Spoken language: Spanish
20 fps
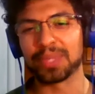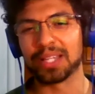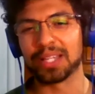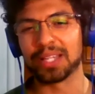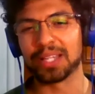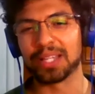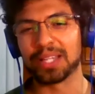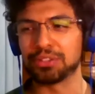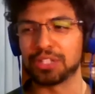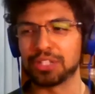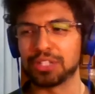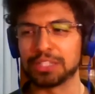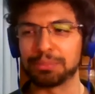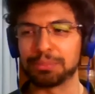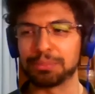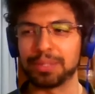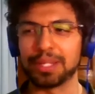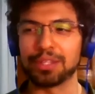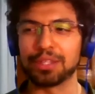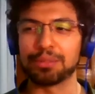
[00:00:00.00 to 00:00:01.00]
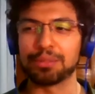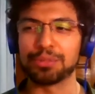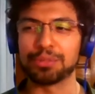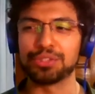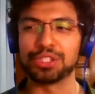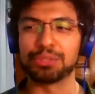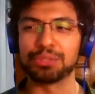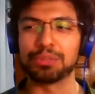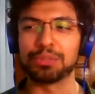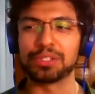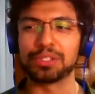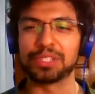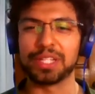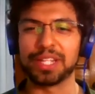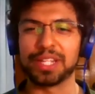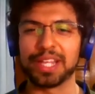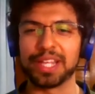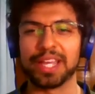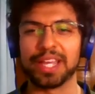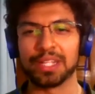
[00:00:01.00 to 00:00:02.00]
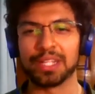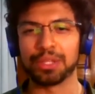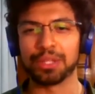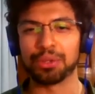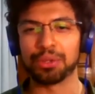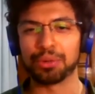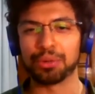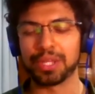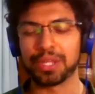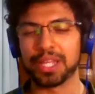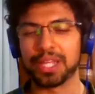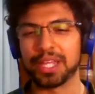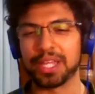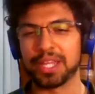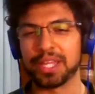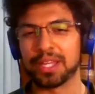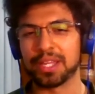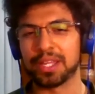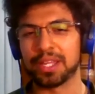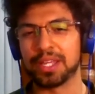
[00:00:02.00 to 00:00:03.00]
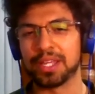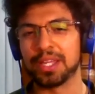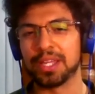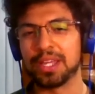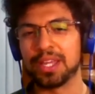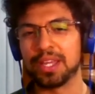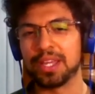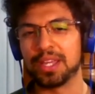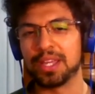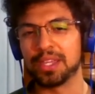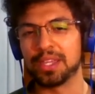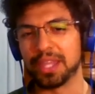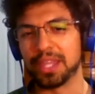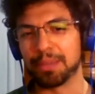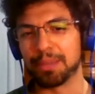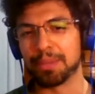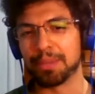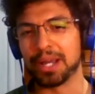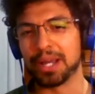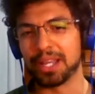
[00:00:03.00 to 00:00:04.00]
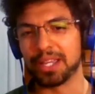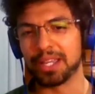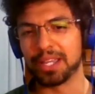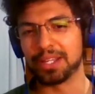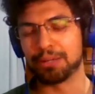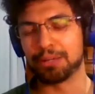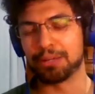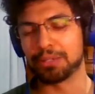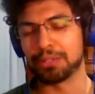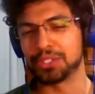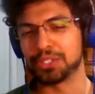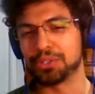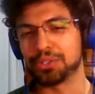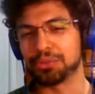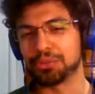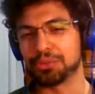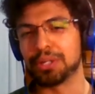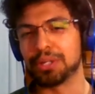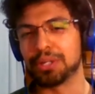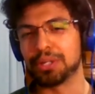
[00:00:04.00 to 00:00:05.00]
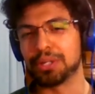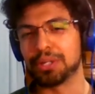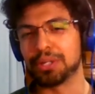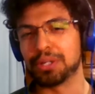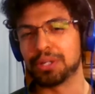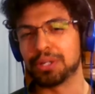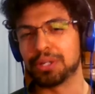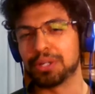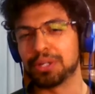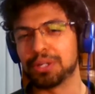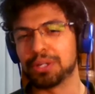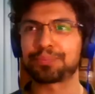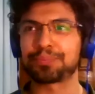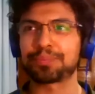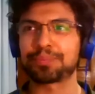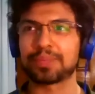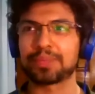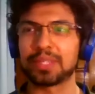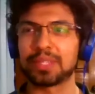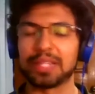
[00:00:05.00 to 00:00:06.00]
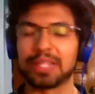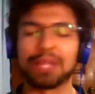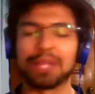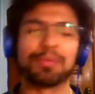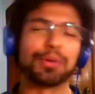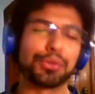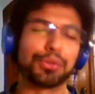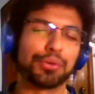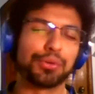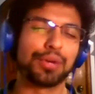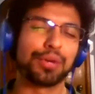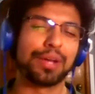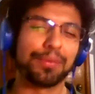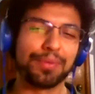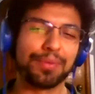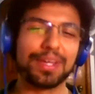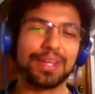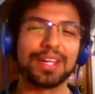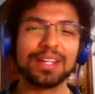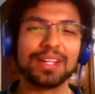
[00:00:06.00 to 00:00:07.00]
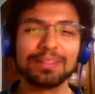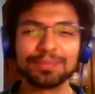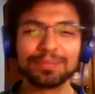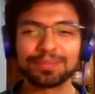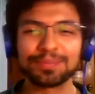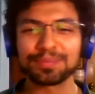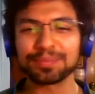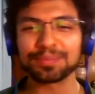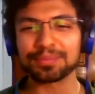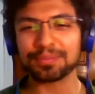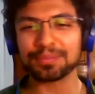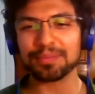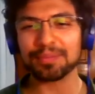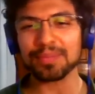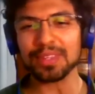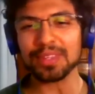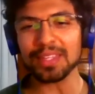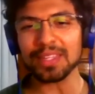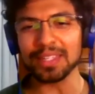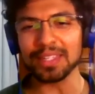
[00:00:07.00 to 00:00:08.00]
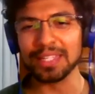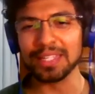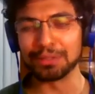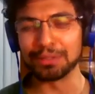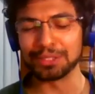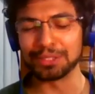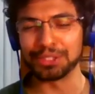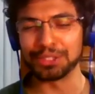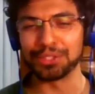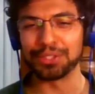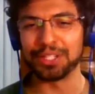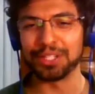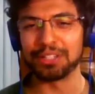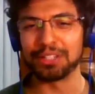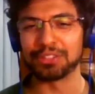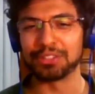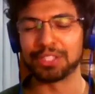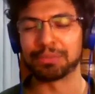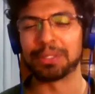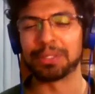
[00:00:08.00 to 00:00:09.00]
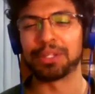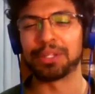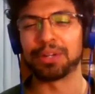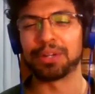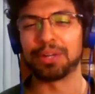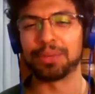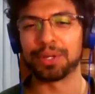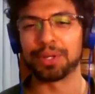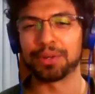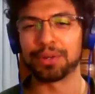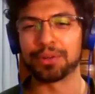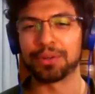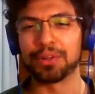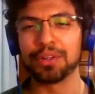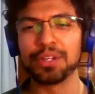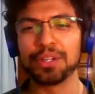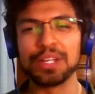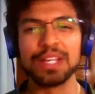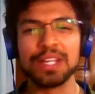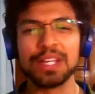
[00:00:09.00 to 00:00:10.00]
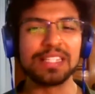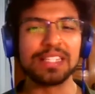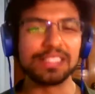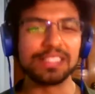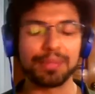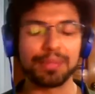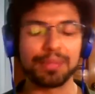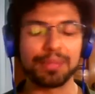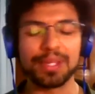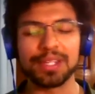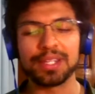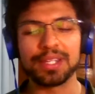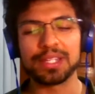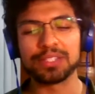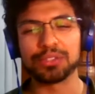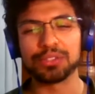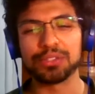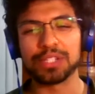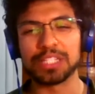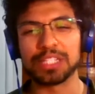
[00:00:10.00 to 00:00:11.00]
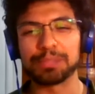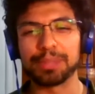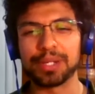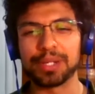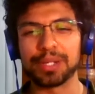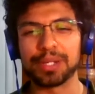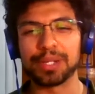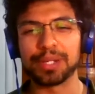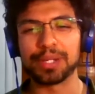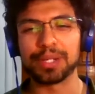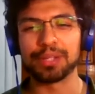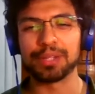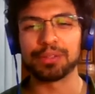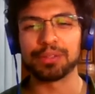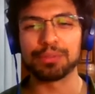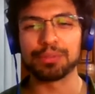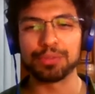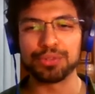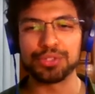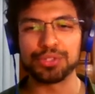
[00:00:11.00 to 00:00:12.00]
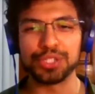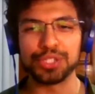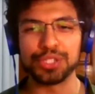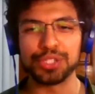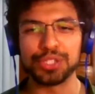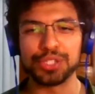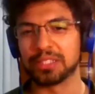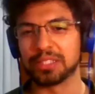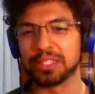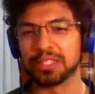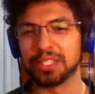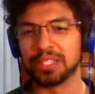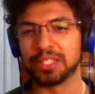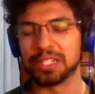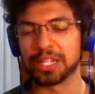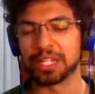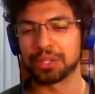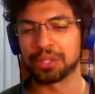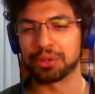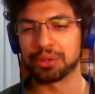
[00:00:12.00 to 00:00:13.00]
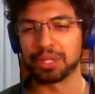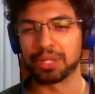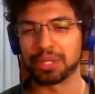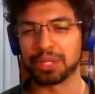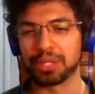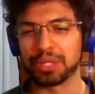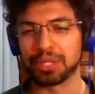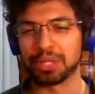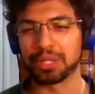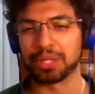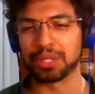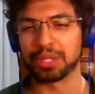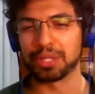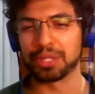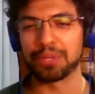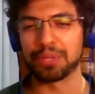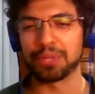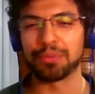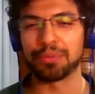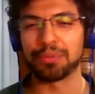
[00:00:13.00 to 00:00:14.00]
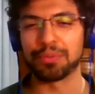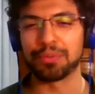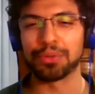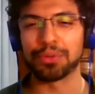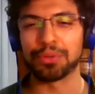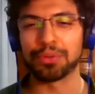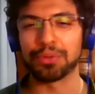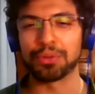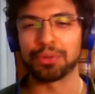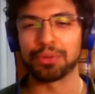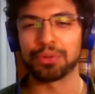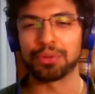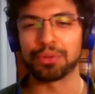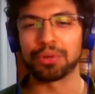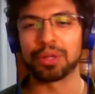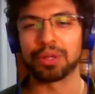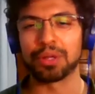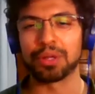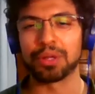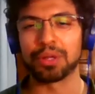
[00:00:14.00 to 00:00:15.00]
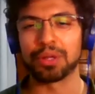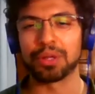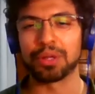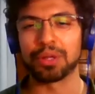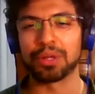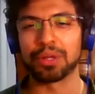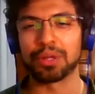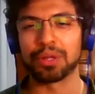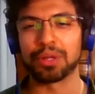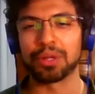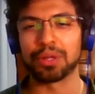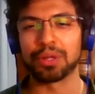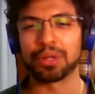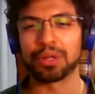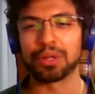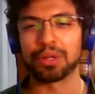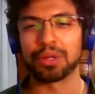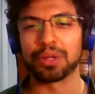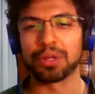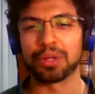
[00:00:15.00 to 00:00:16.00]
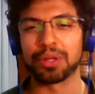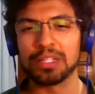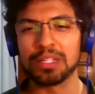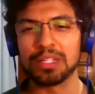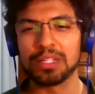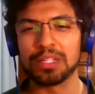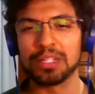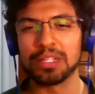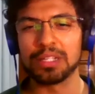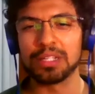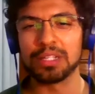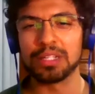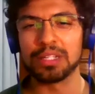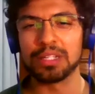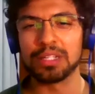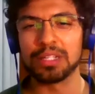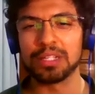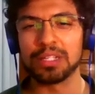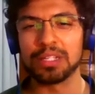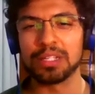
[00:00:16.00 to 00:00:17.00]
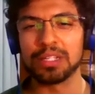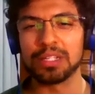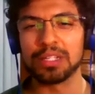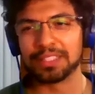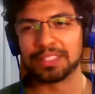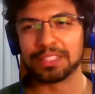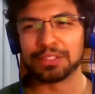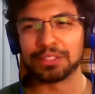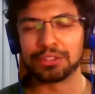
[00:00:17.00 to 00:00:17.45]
Así que pues este, realmente estoy aspirando muchísimo a ser editor de, imagen en cuestión, bueno, editor de, fotografía en cuestión de lo cinematográfico, ¿no? Sin embargo, también estoy aspirando muchísimo pues, a lo que es el director de fotografía y el director en general, ¿no?